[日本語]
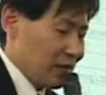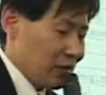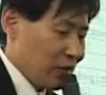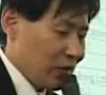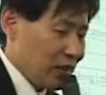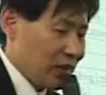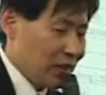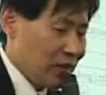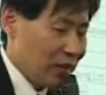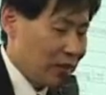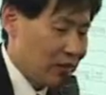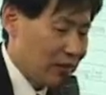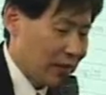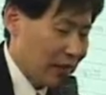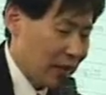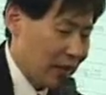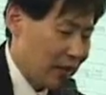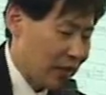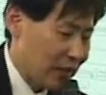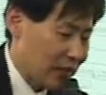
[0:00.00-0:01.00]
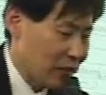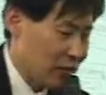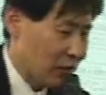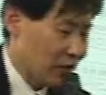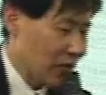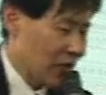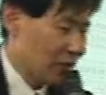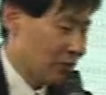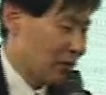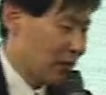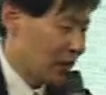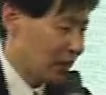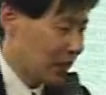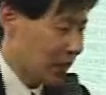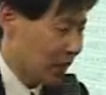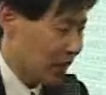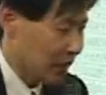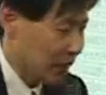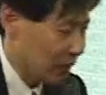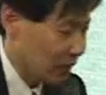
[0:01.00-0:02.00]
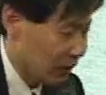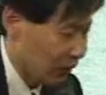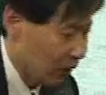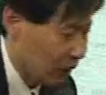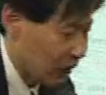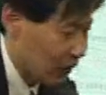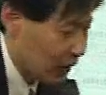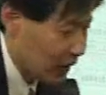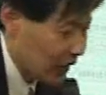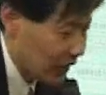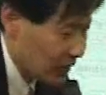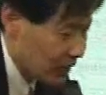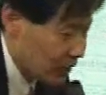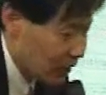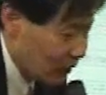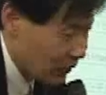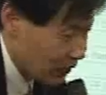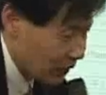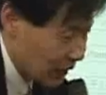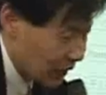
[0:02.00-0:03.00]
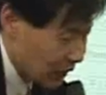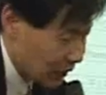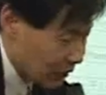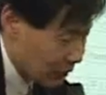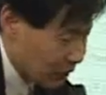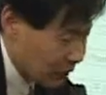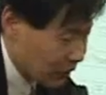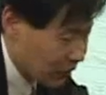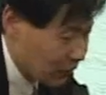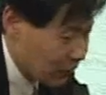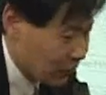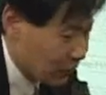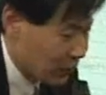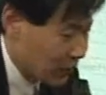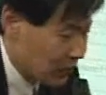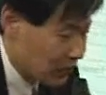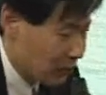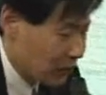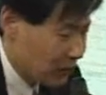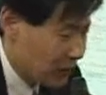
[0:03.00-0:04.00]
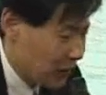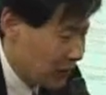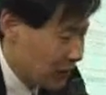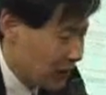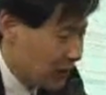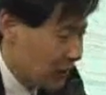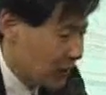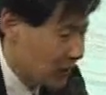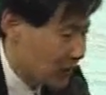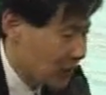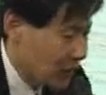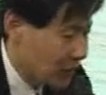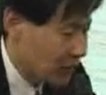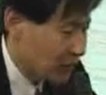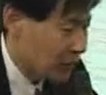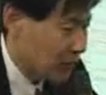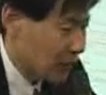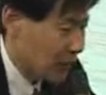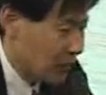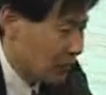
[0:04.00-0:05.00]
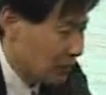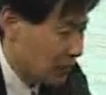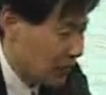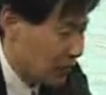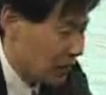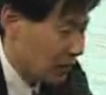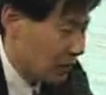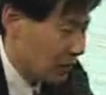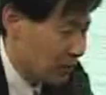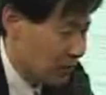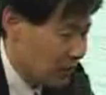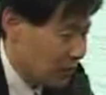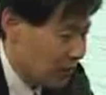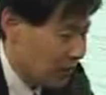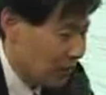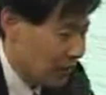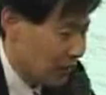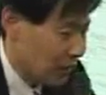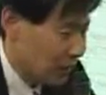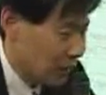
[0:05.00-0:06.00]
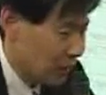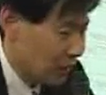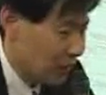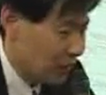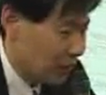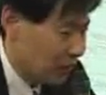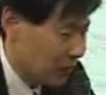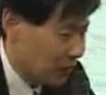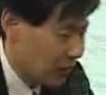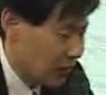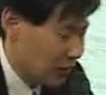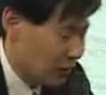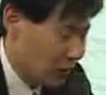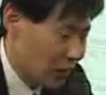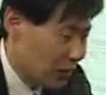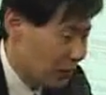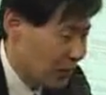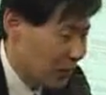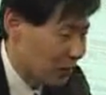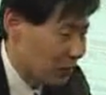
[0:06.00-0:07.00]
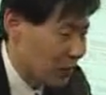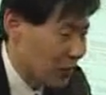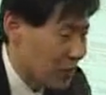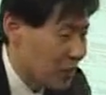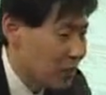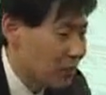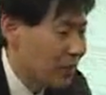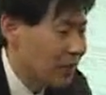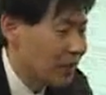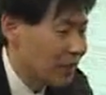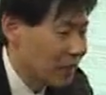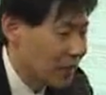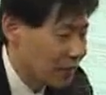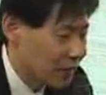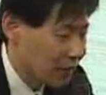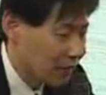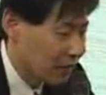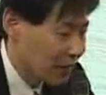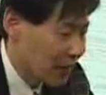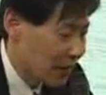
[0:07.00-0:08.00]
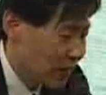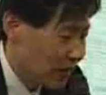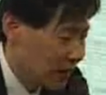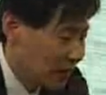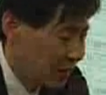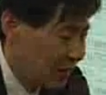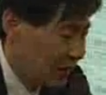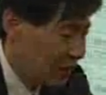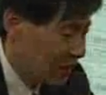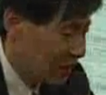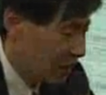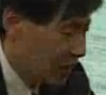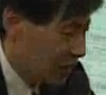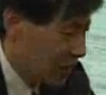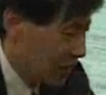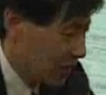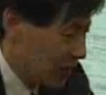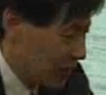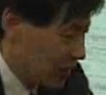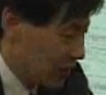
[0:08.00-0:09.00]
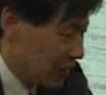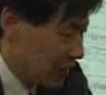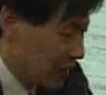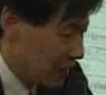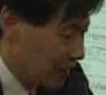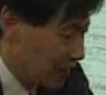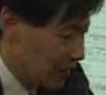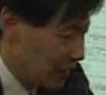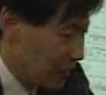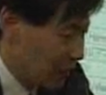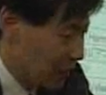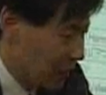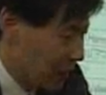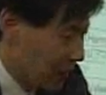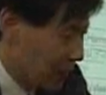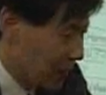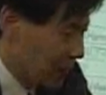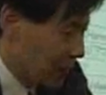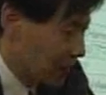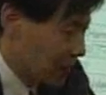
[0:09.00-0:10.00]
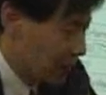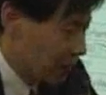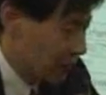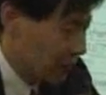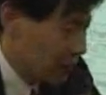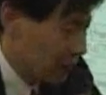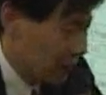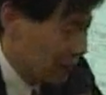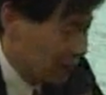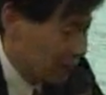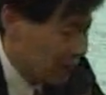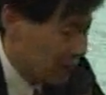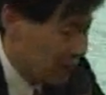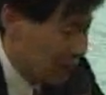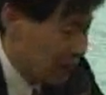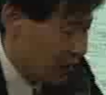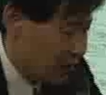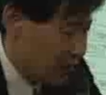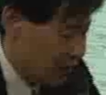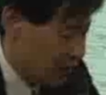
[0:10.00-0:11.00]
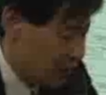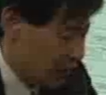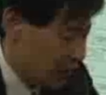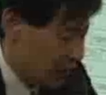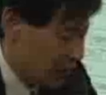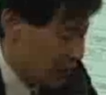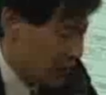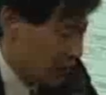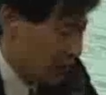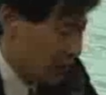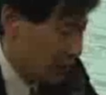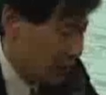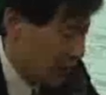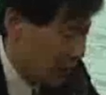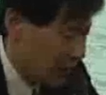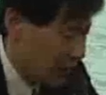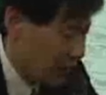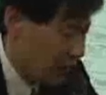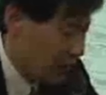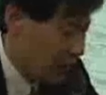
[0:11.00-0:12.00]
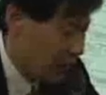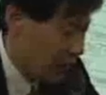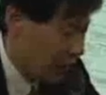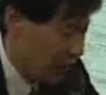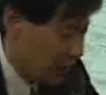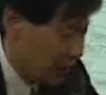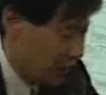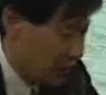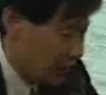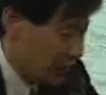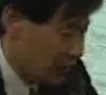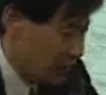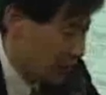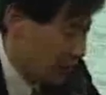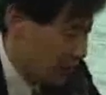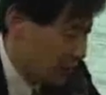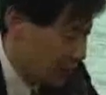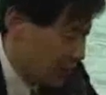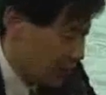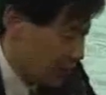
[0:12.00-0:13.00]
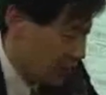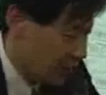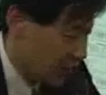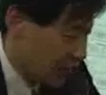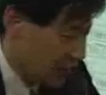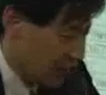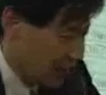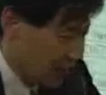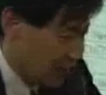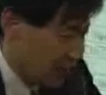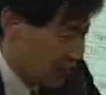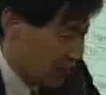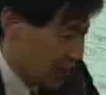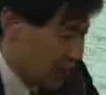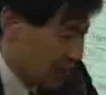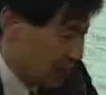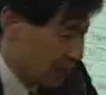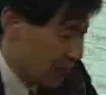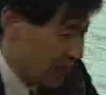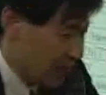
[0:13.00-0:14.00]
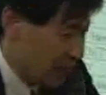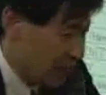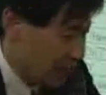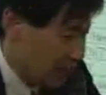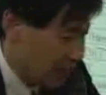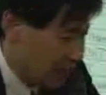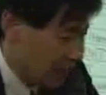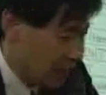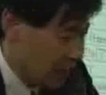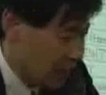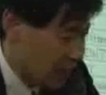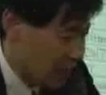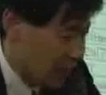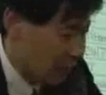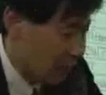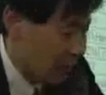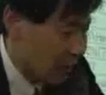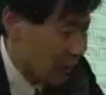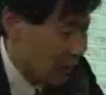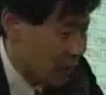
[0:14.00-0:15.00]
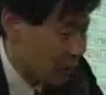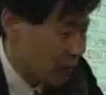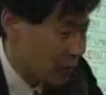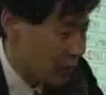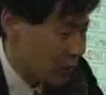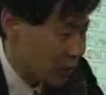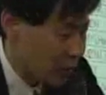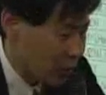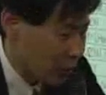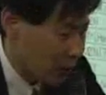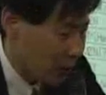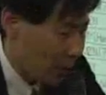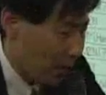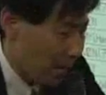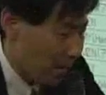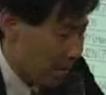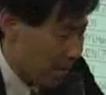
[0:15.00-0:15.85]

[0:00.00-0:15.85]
それでですね、一株あたりの、えー、損益のところをこうやって見ていただきたいんですが、これ、あの、あのー、株じゃなくて1枚あたりですね。えー、何銘柄か複数あって、全部やってれば、えー、1枚あたりで390ドル。